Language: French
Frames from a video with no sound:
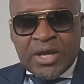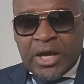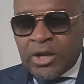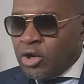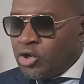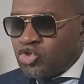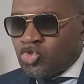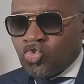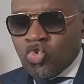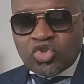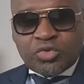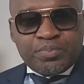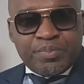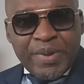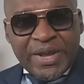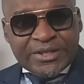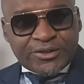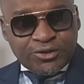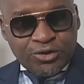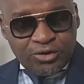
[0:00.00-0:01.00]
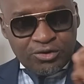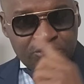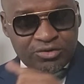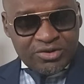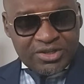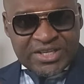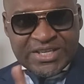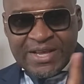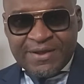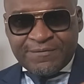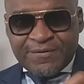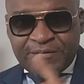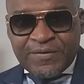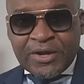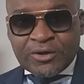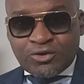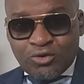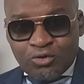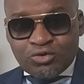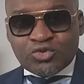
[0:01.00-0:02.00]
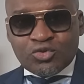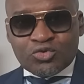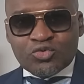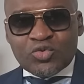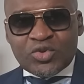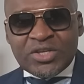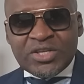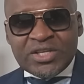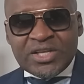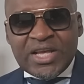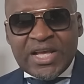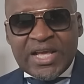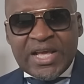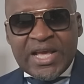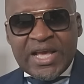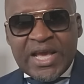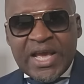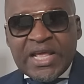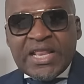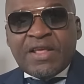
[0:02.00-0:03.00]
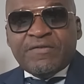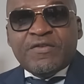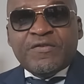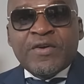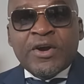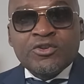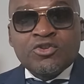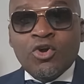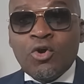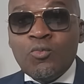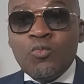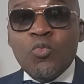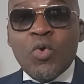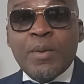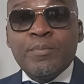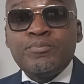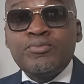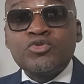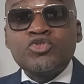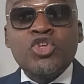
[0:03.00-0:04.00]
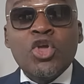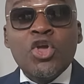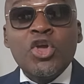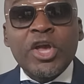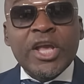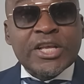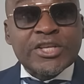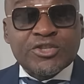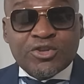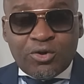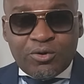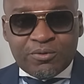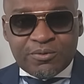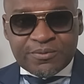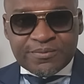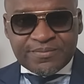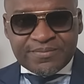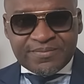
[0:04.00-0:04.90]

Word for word: Alors, toute personne qui est vivante aujourd'hui, elle est vivante au moins pour deux raisons.